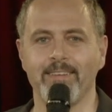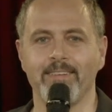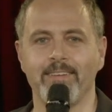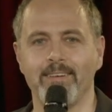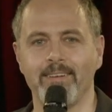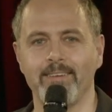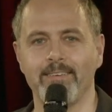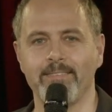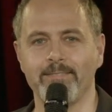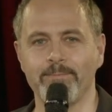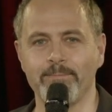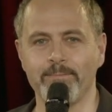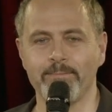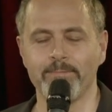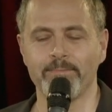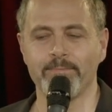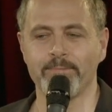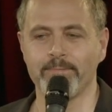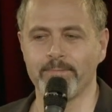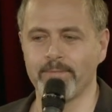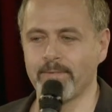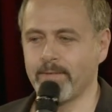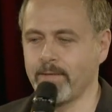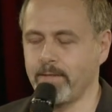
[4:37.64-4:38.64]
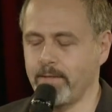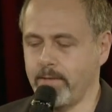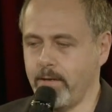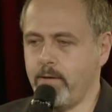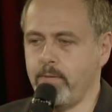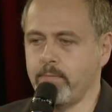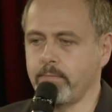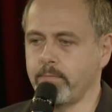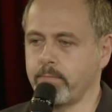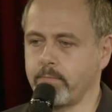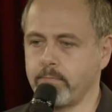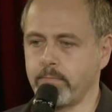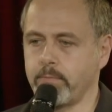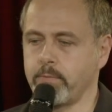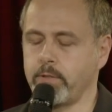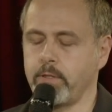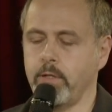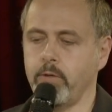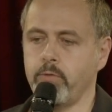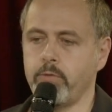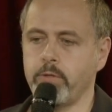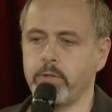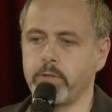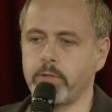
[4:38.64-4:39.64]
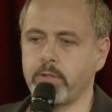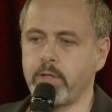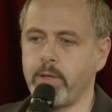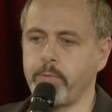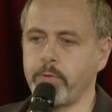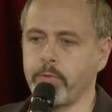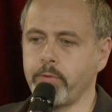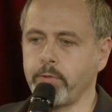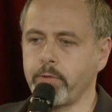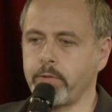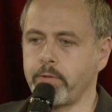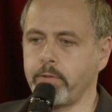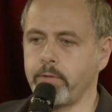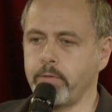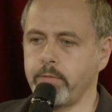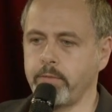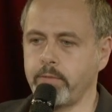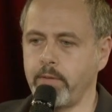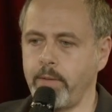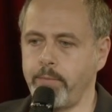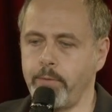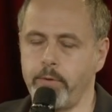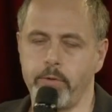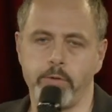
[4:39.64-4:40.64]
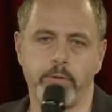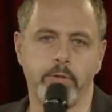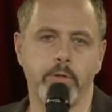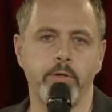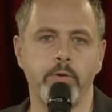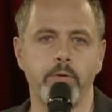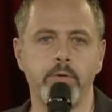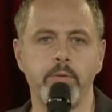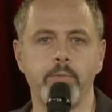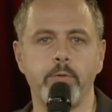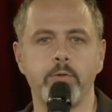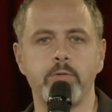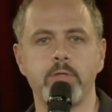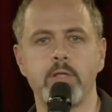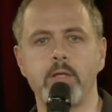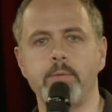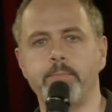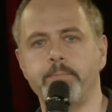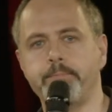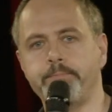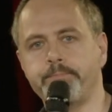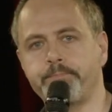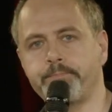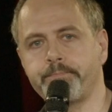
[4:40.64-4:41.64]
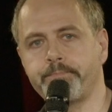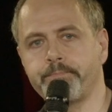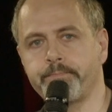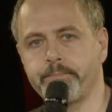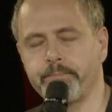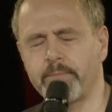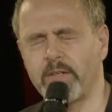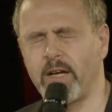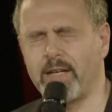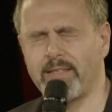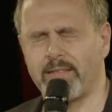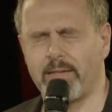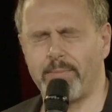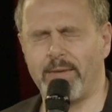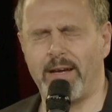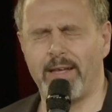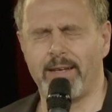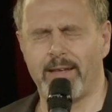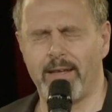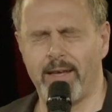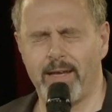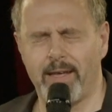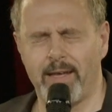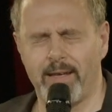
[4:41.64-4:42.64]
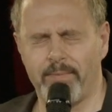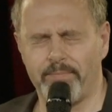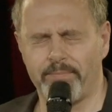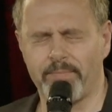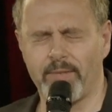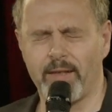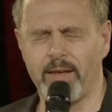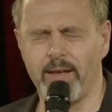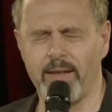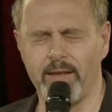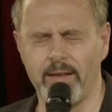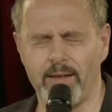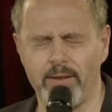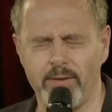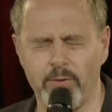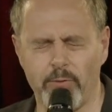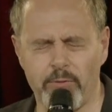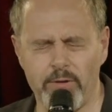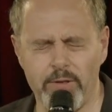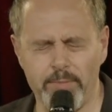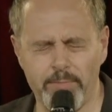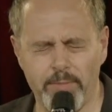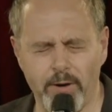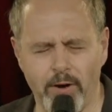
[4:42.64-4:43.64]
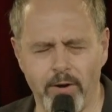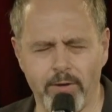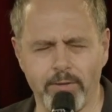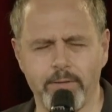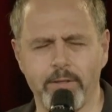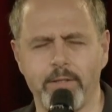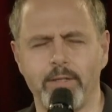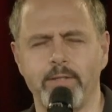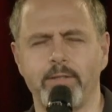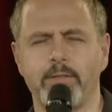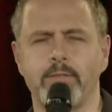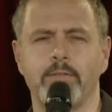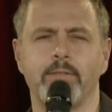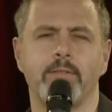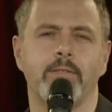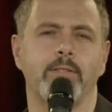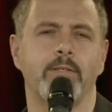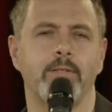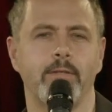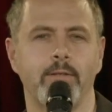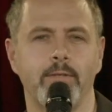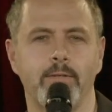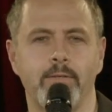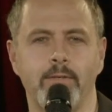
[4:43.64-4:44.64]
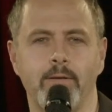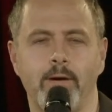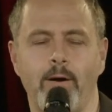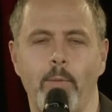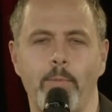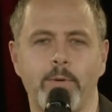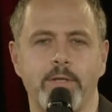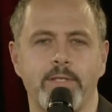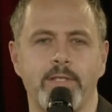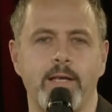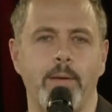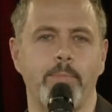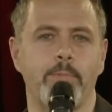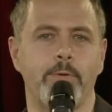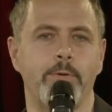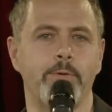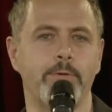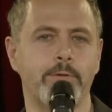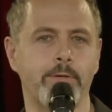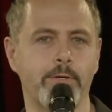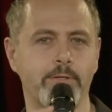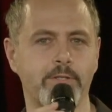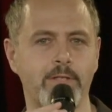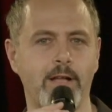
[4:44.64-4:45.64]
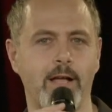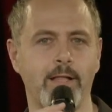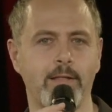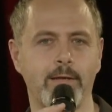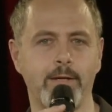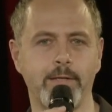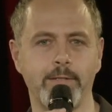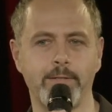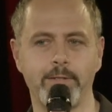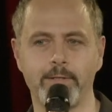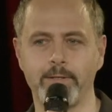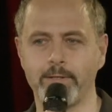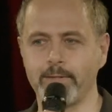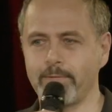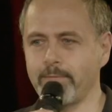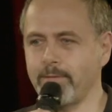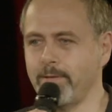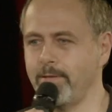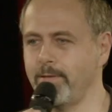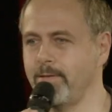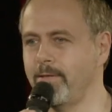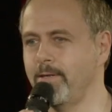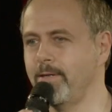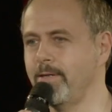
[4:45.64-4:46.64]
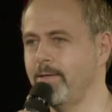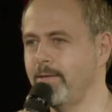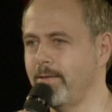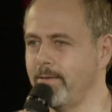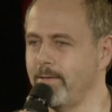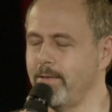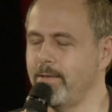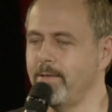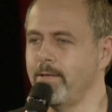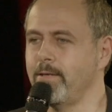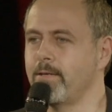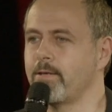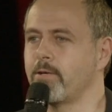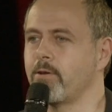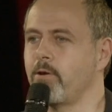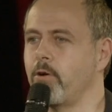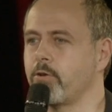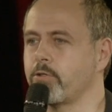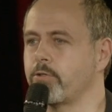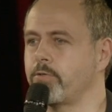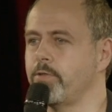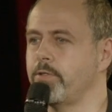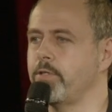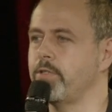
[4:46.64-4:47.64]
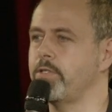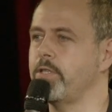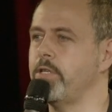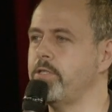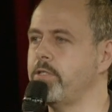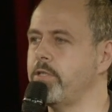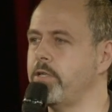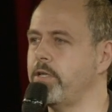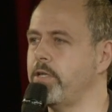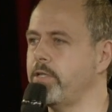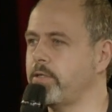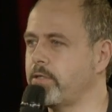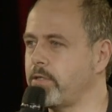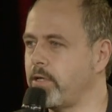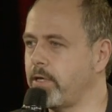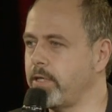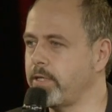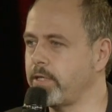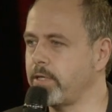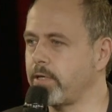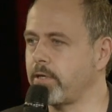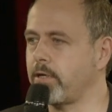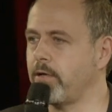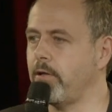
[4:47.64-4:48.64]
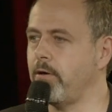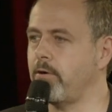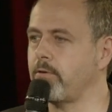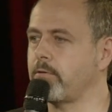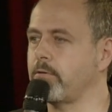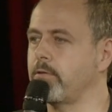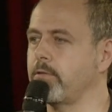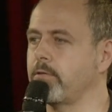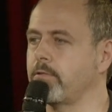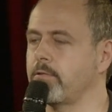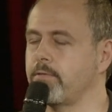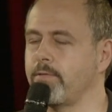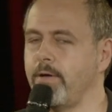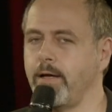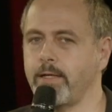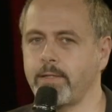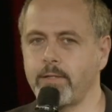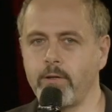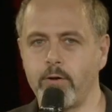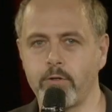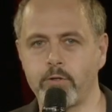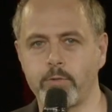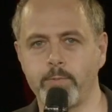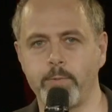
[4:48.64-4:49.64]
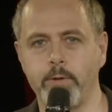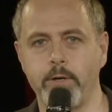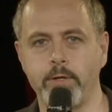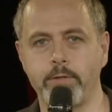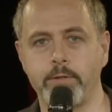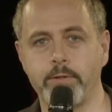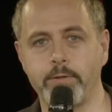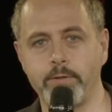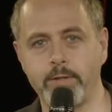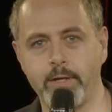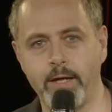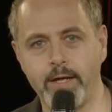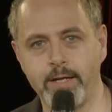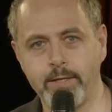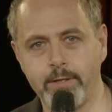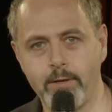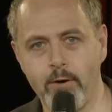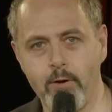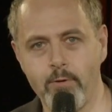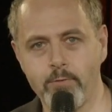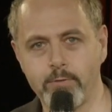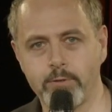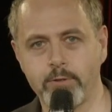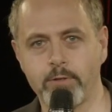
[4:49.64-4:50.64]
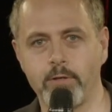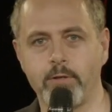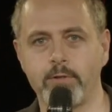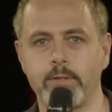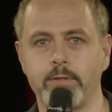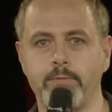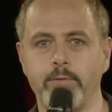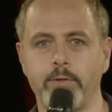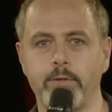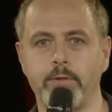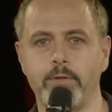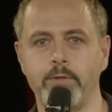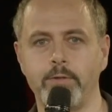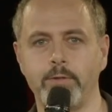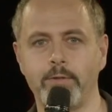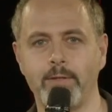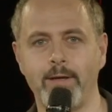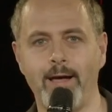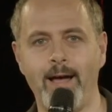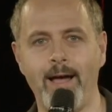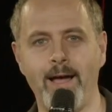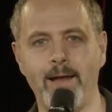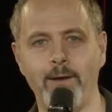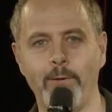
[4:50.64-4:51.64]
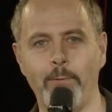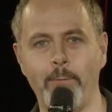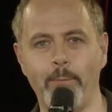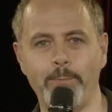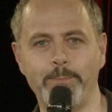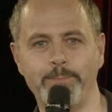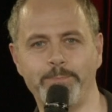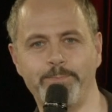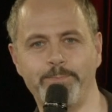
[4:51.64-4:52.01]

Ja, ja ist logisch, der braucht, der bräuchte eine neue Busle. Also ich meine, äh, eine äh, neue Partnerin. Ja, aber das hat man heute ja schnell erledigt. Gehst in ins Internet, klick, klack, zwei Tage später, ding dong, steht sie vor der Hütte, hallo.